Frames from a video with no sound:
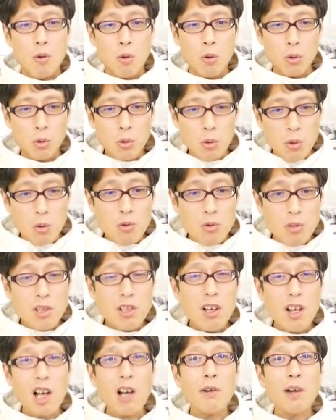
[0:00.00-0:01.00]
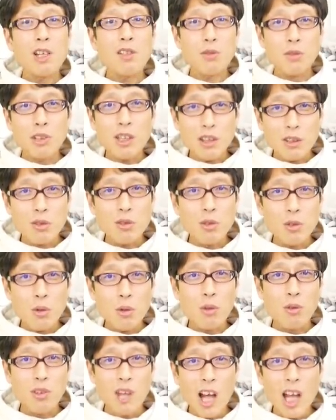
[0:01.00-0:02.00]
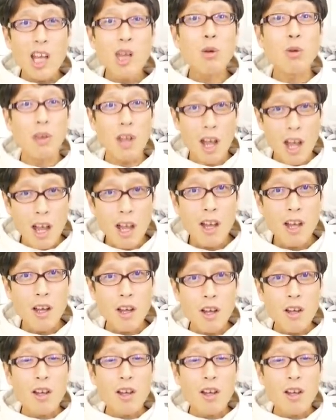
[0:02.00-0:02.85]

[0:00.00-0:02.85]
このろくにんがかわいそうなんて世論ないよね。